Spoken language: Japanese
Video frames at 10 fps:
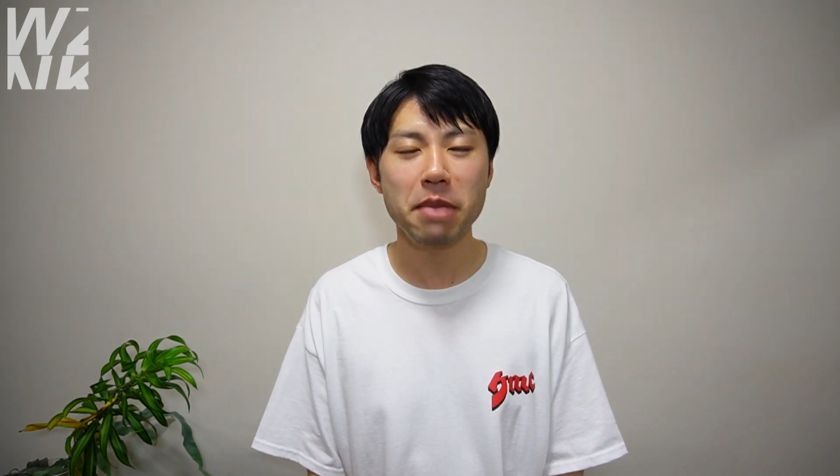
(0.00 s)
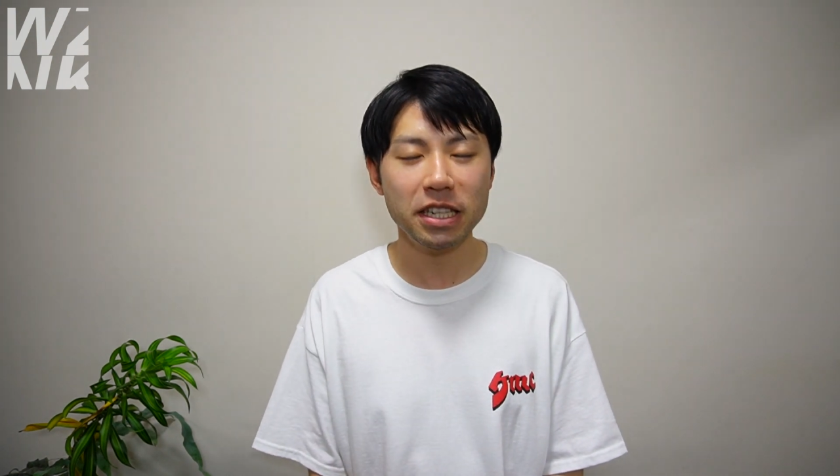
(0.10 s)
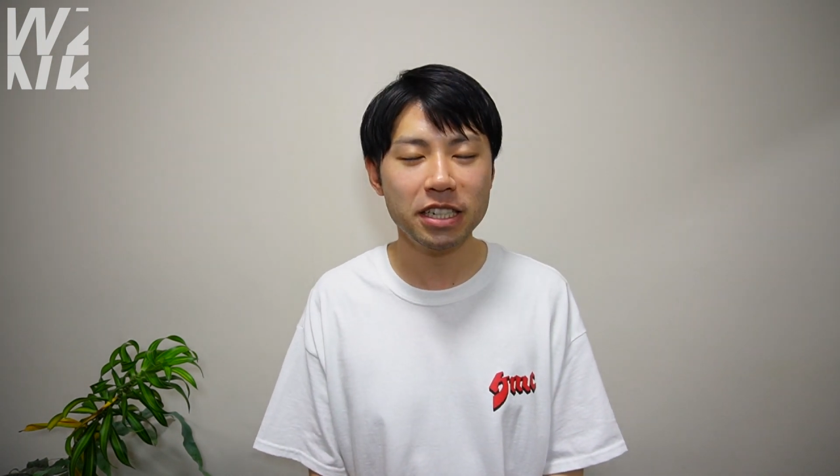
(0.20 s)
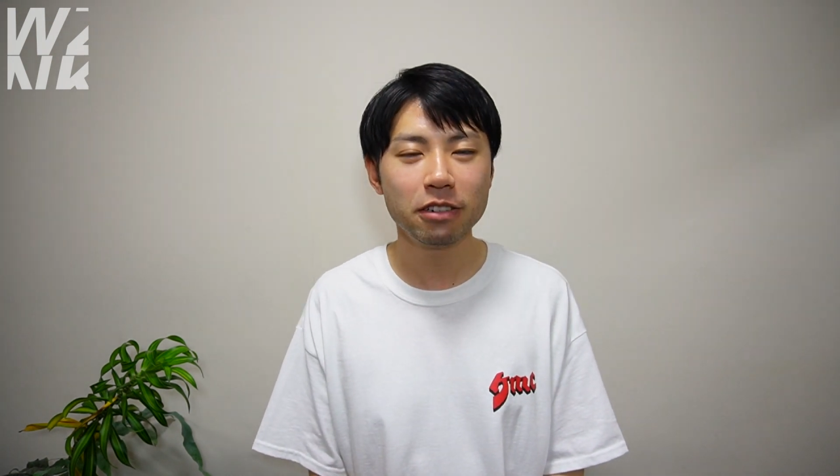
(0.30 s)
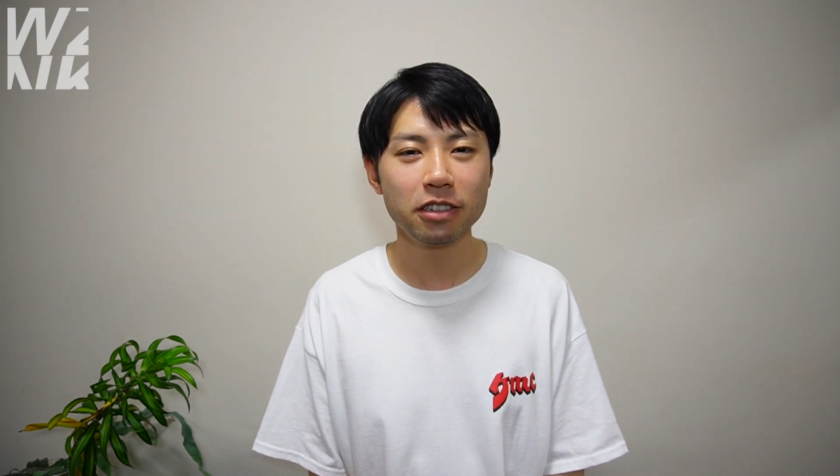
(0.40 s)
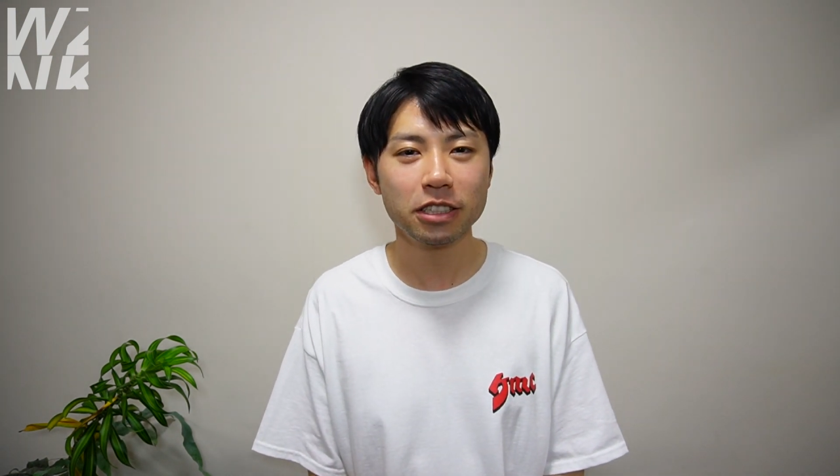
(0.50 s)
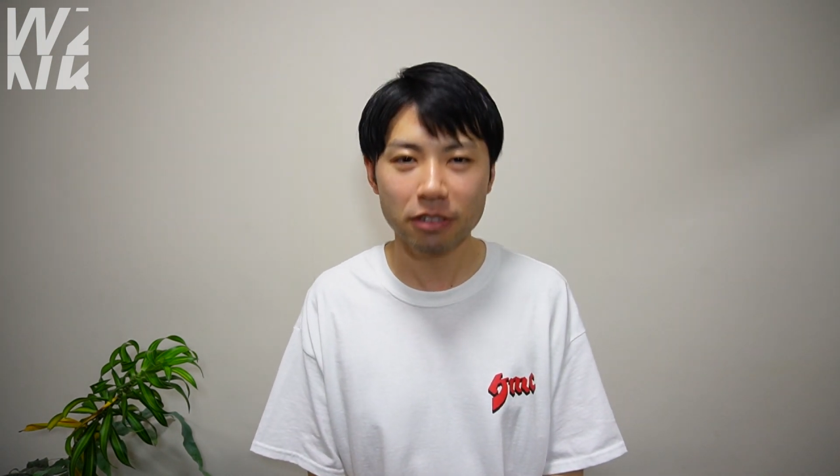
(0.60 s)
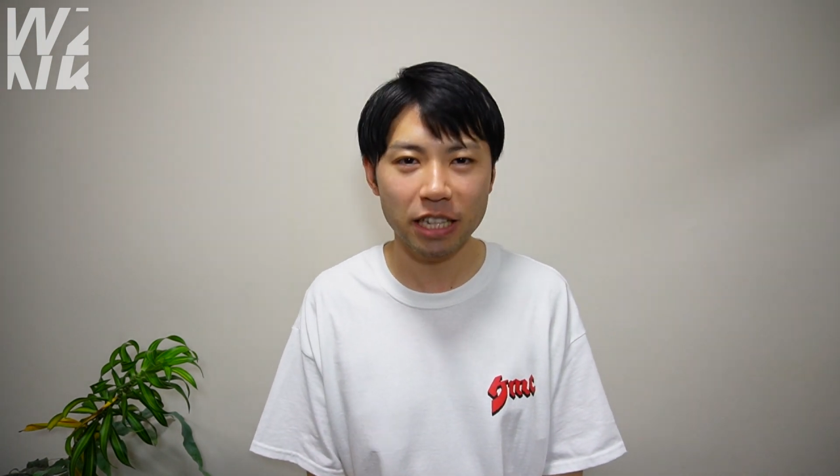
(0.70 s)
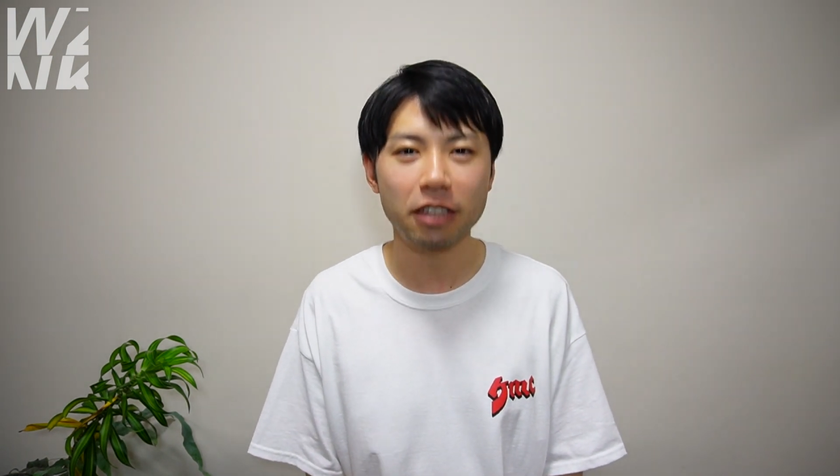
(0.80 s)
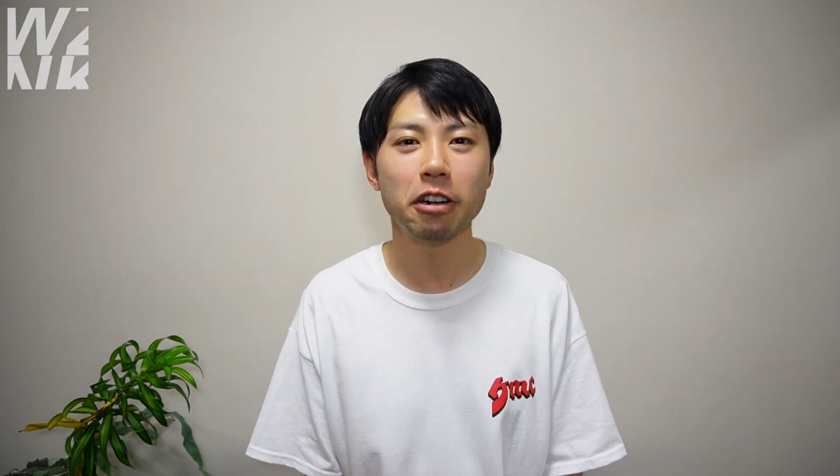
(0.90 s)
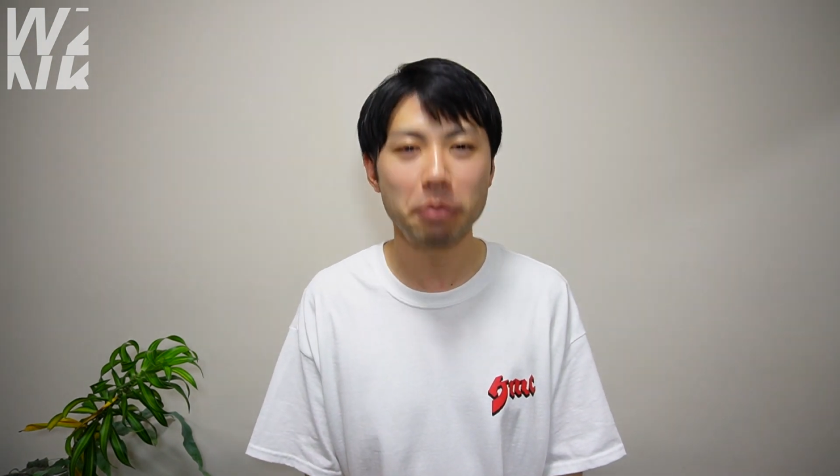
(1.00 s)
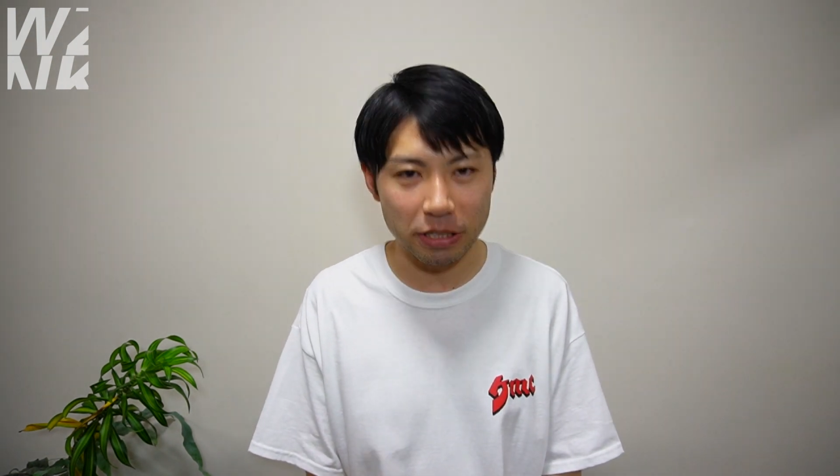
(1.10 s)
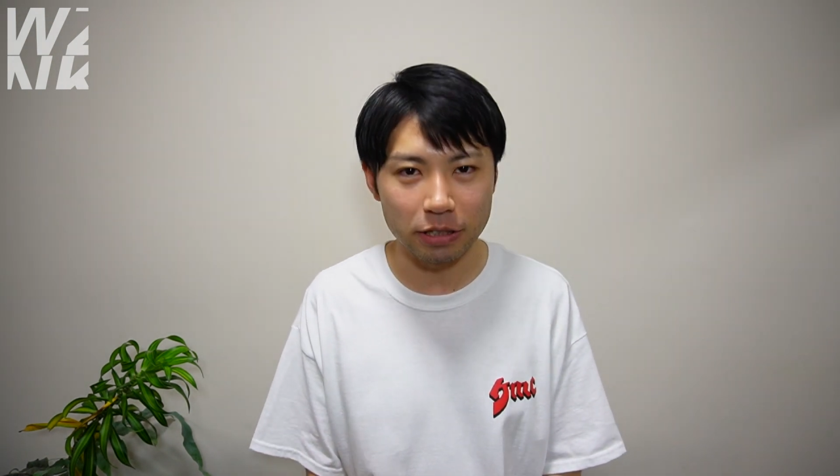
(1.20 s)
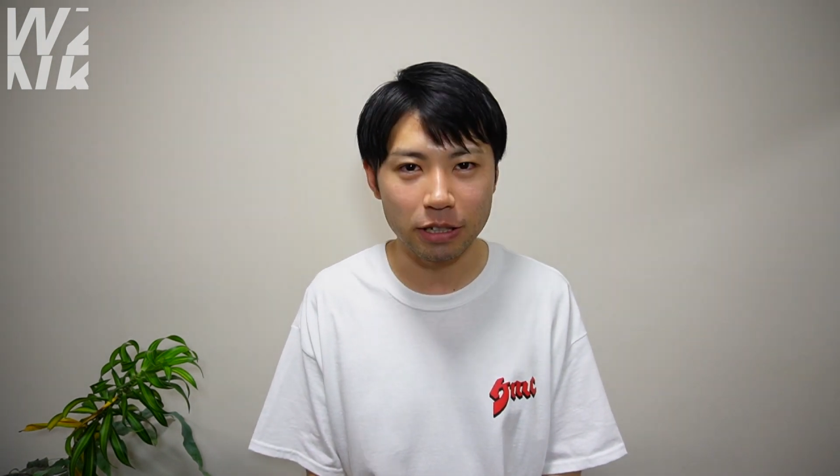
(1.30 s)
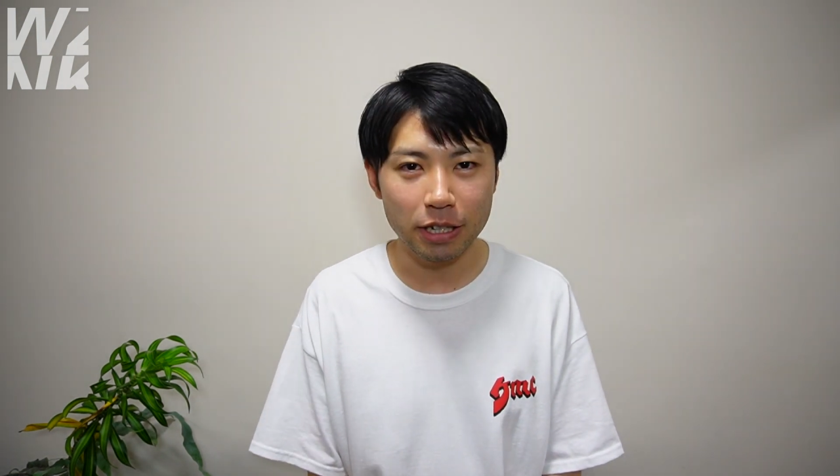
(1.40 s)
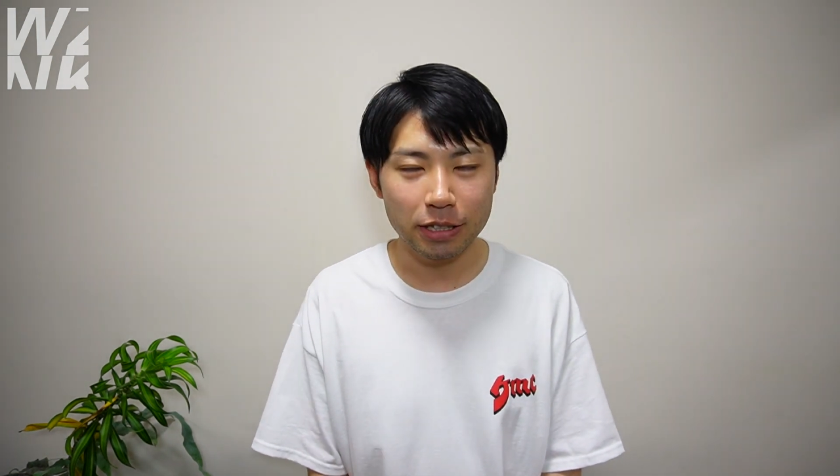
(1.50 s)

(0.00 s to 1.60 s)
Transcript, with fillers: 目白押しとなっております。